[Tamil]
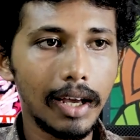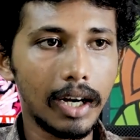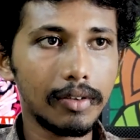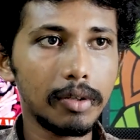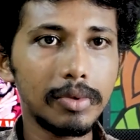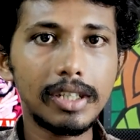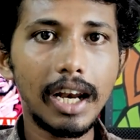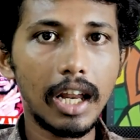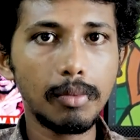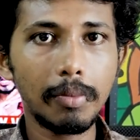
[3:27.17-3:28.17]
ஏன்னா வந்து
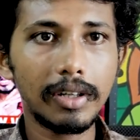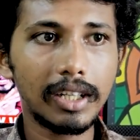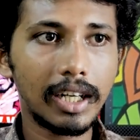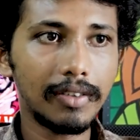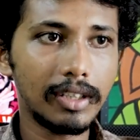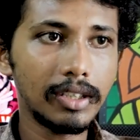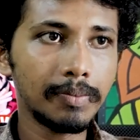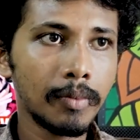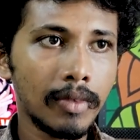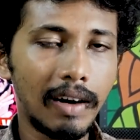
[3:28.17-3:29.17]
மிச்சம் எல்லாருமே பார்த்தீங்கன்னா வந்து
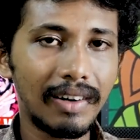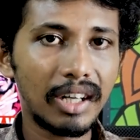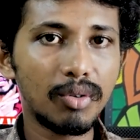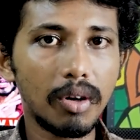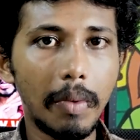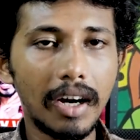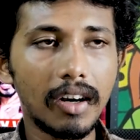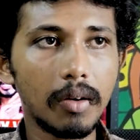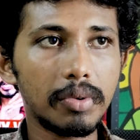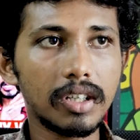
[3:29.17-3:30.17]
அவங்களுக்குன்னு ஒரு
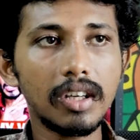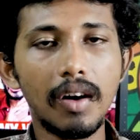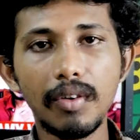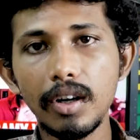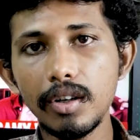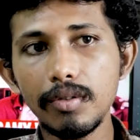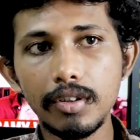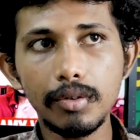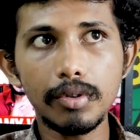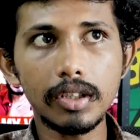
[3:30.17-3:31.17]
பேக் ட்ராப் இருக்குது
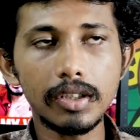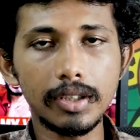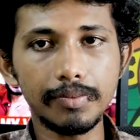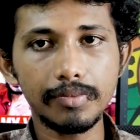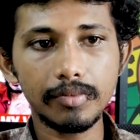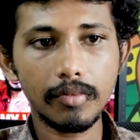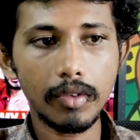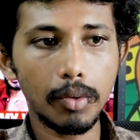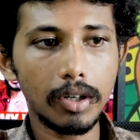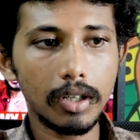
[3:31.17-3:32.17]
அவங்களுக்குன்னு வந்து ஒரு
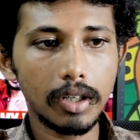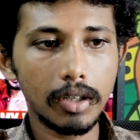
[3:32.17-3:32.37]
ஒரு